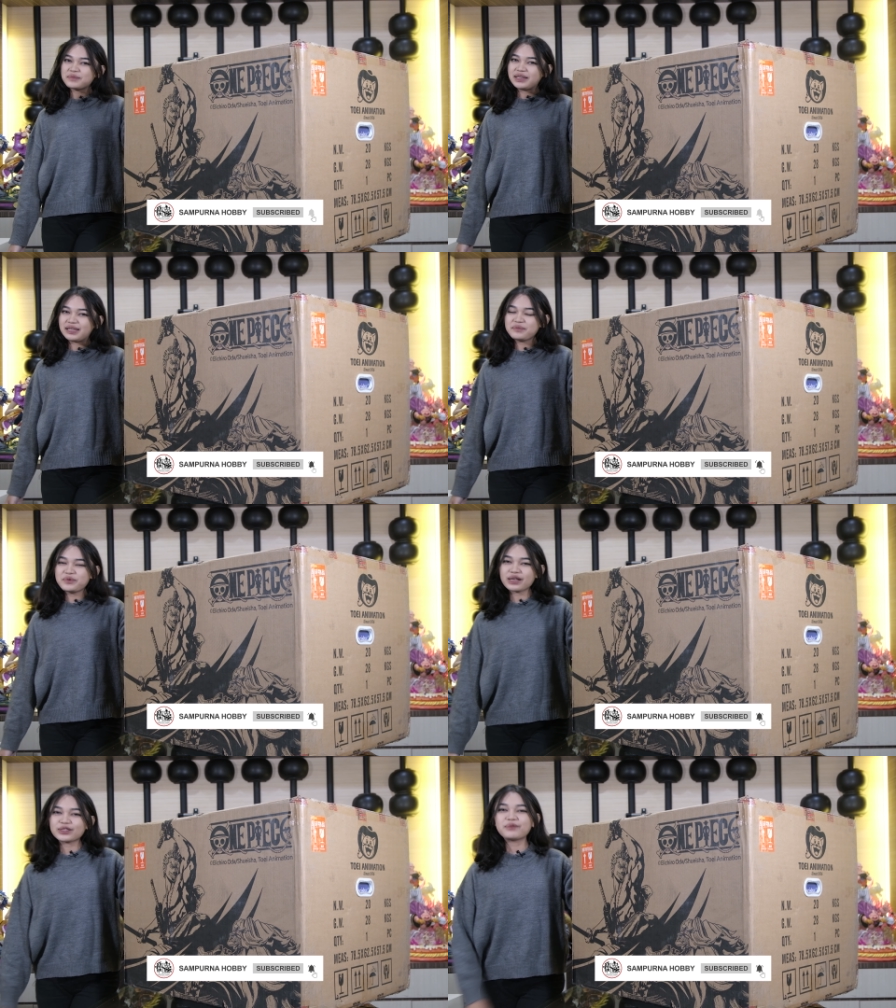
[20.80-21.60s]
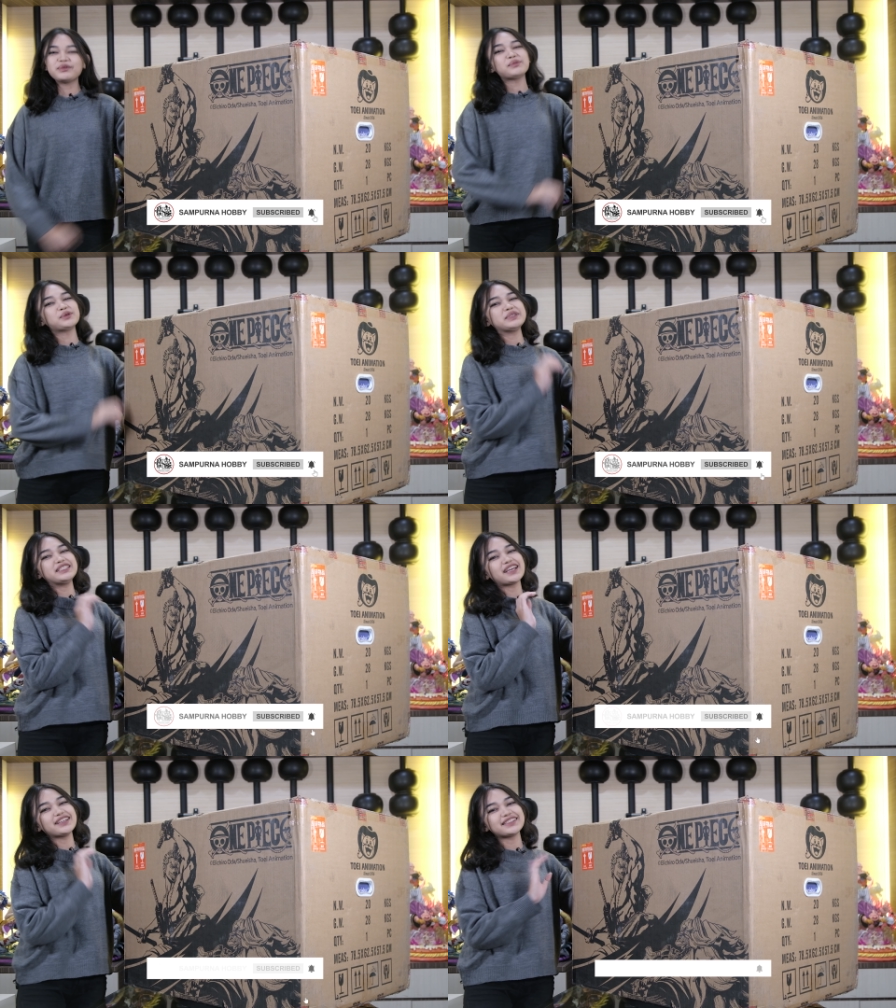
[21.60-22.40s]
Hobi buat hobimu
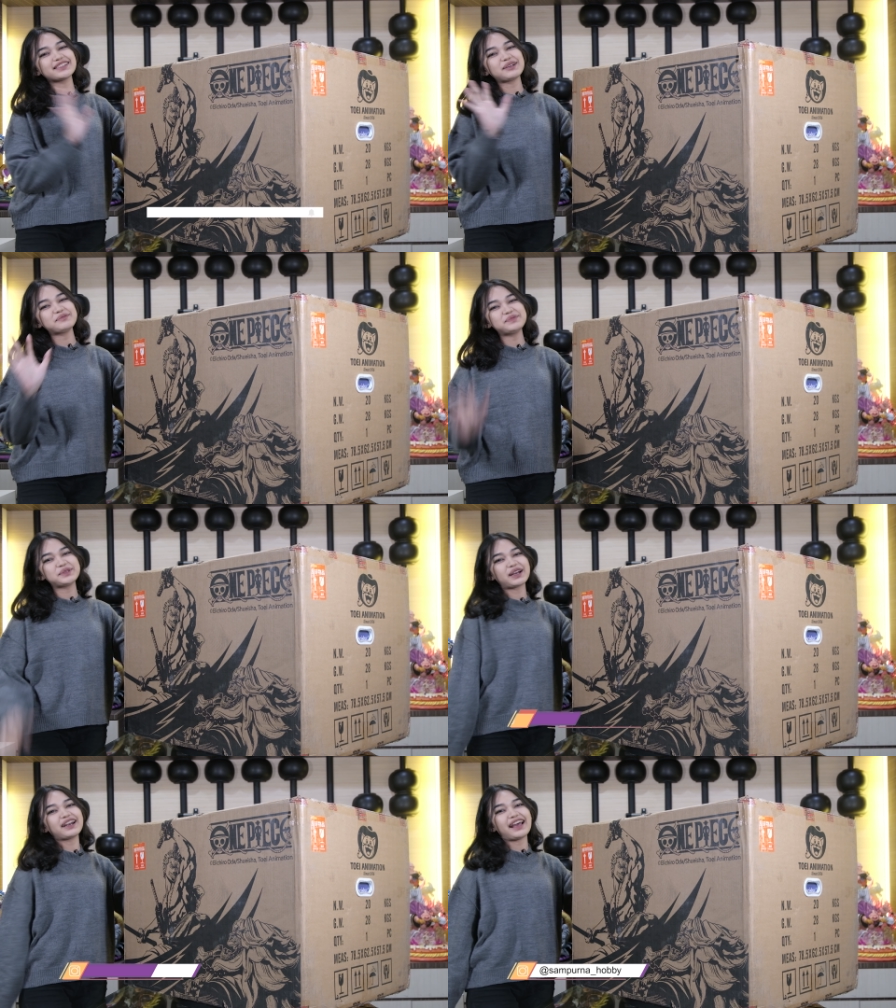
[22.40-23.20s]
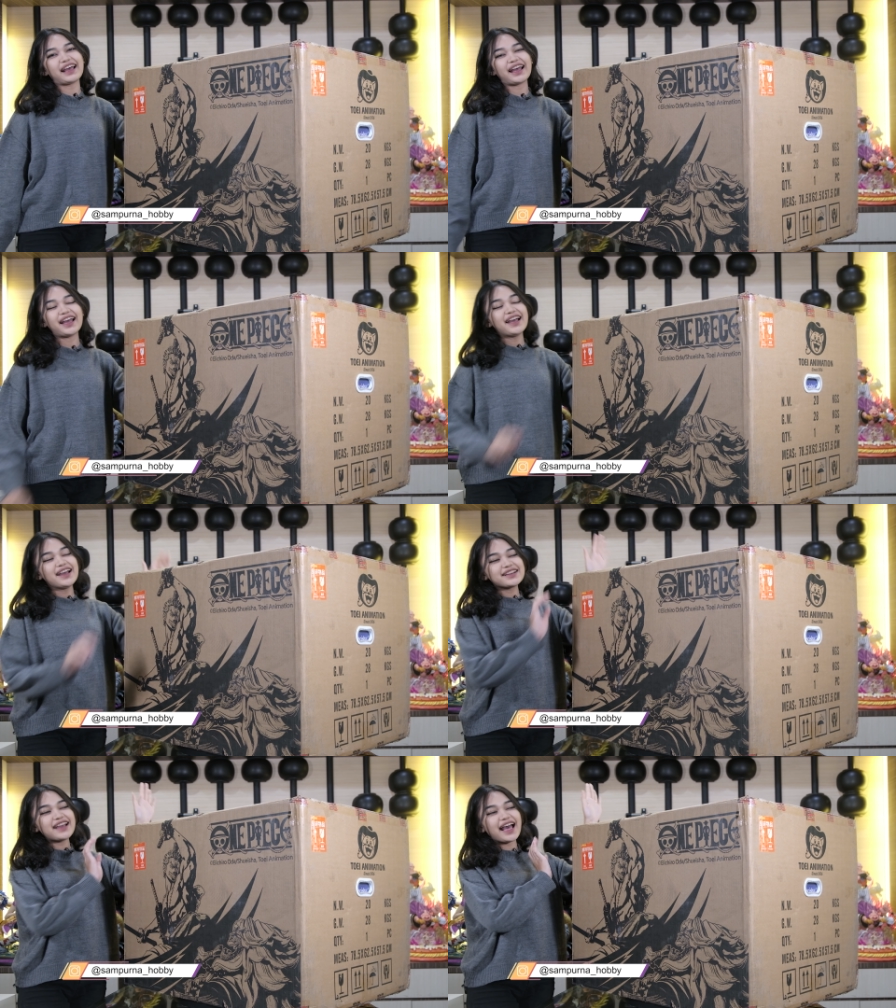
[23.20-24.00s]
menjadi sampurna.
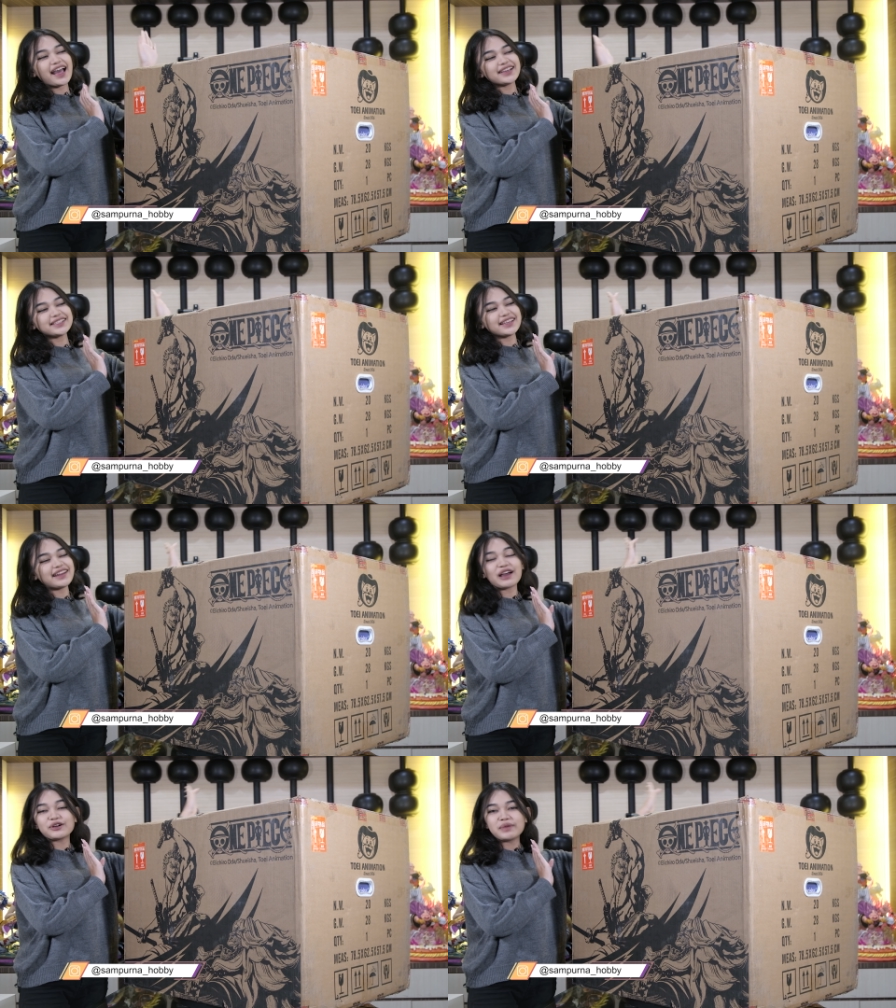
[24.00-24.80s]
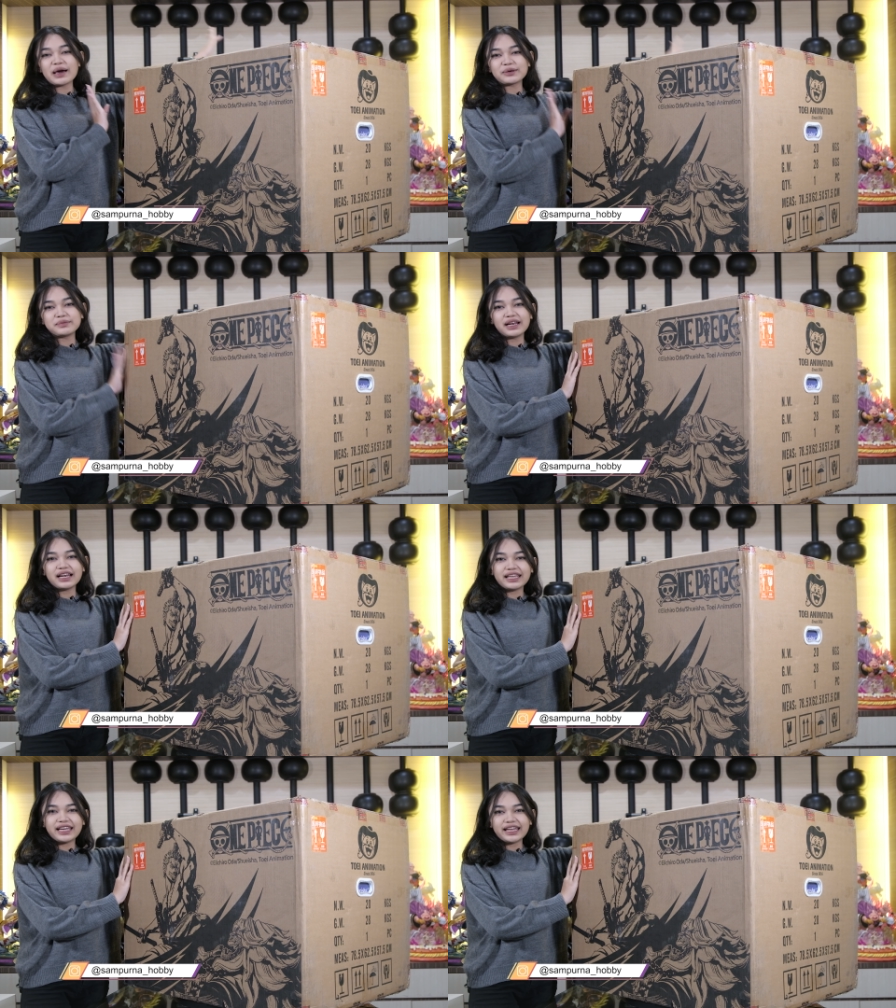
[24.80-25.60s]
Guys, ini aku baru
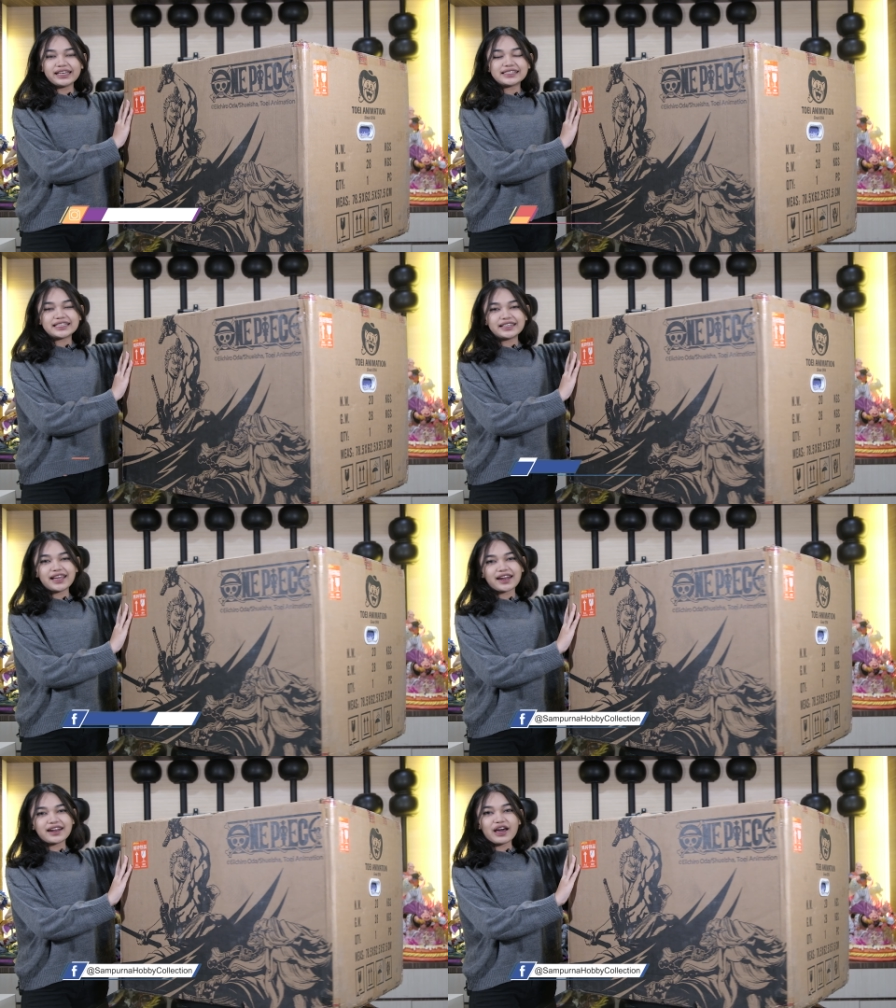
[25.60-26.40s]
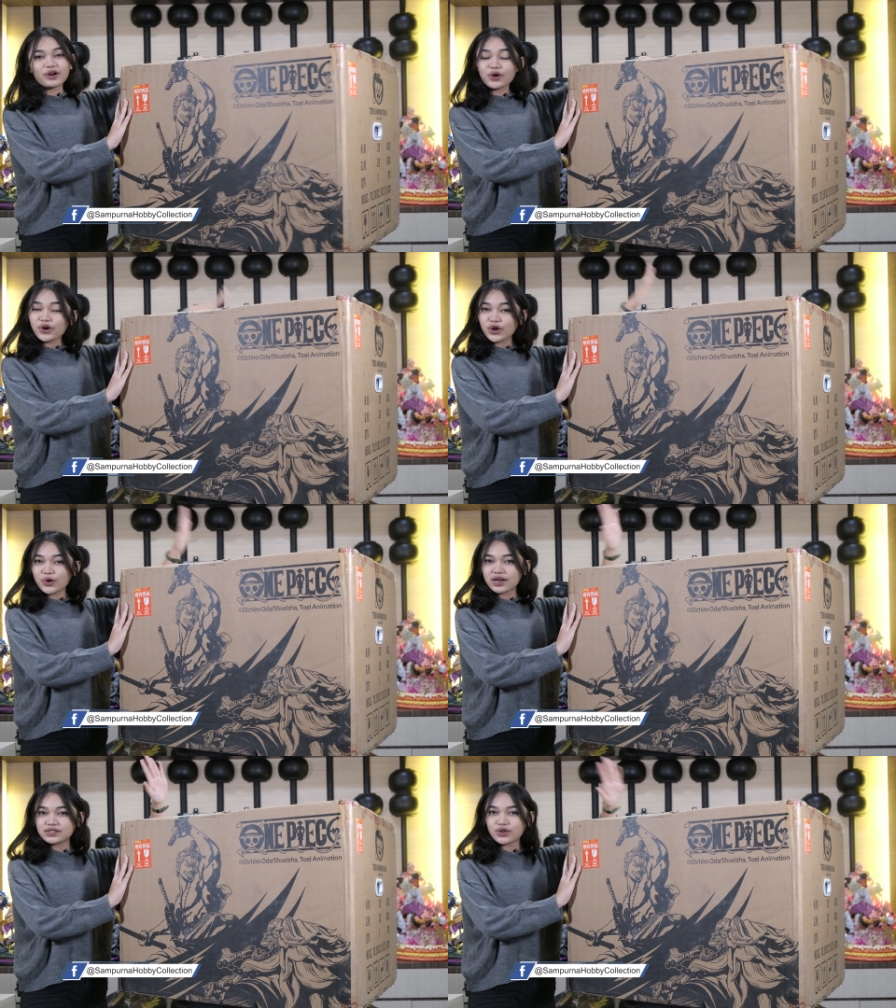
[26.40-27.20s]
beli. Di sini ada
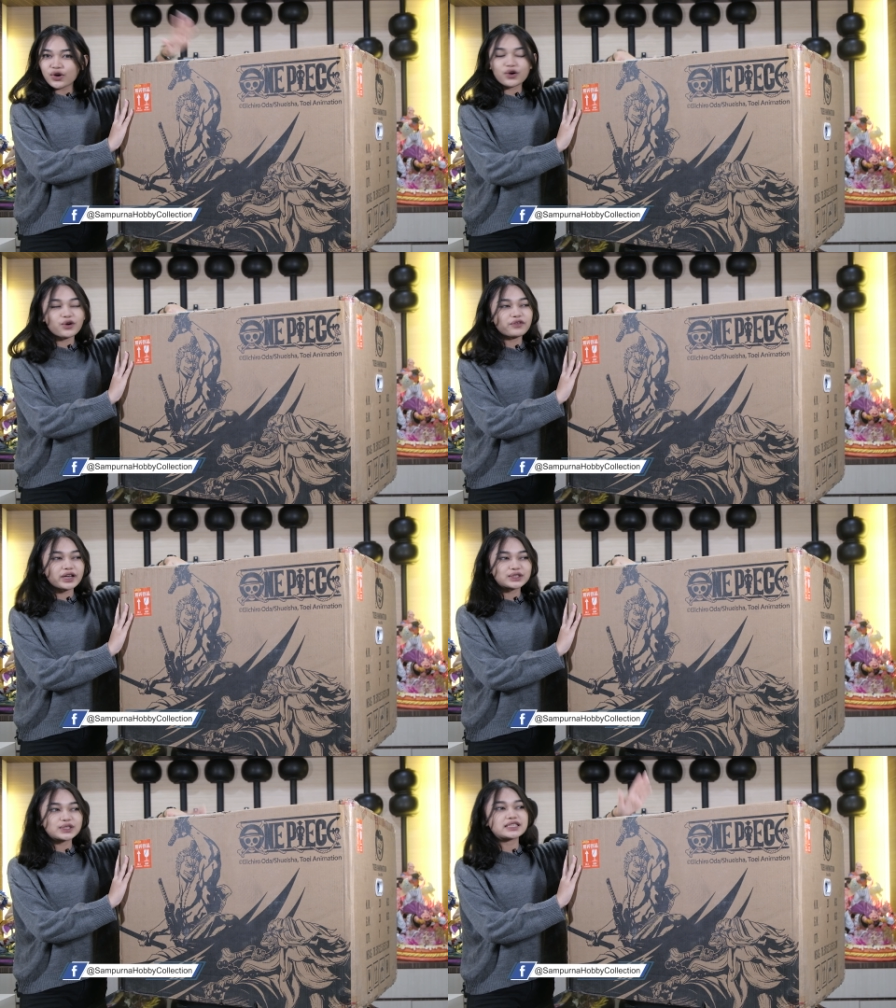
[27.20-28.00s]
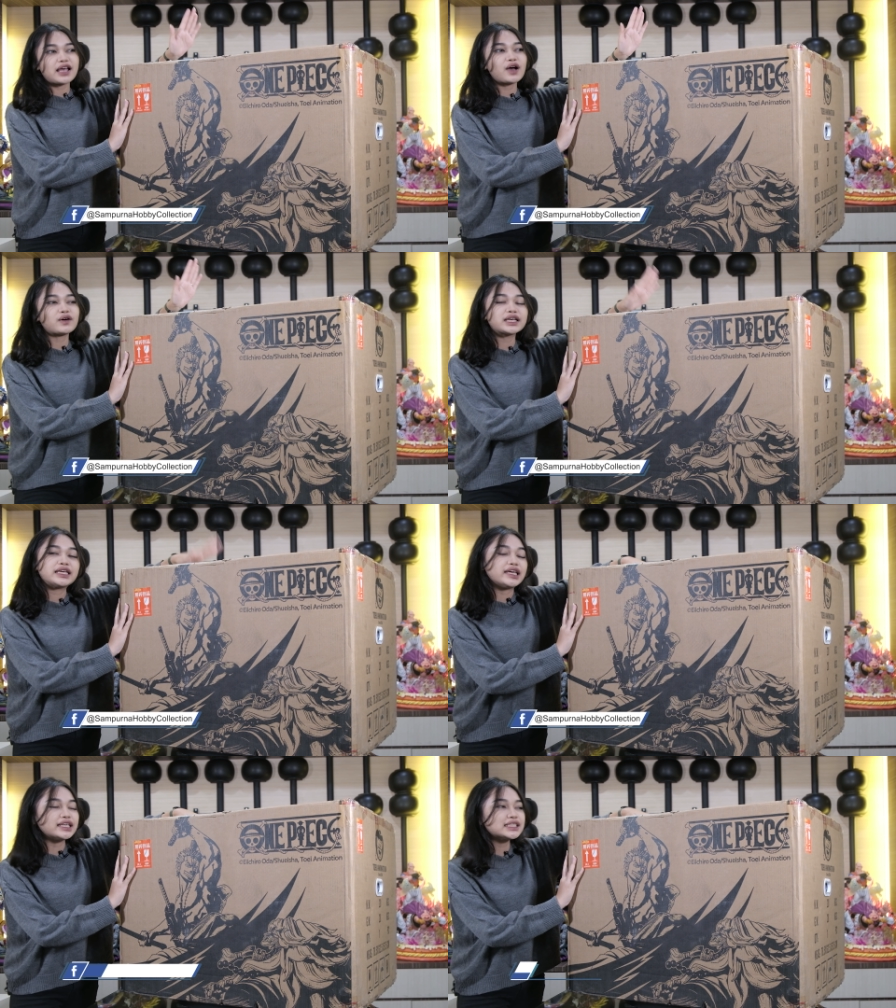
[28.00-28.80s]
Roronoa Zoro versus
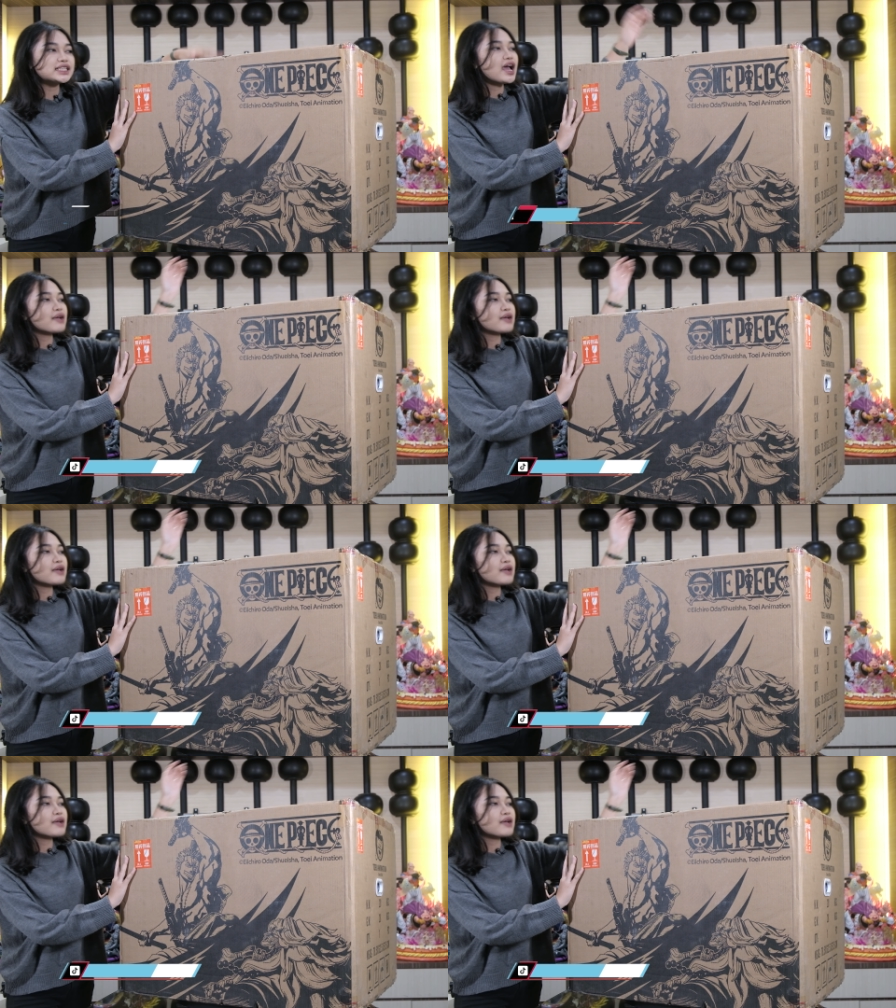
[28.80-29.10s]
Hawkins.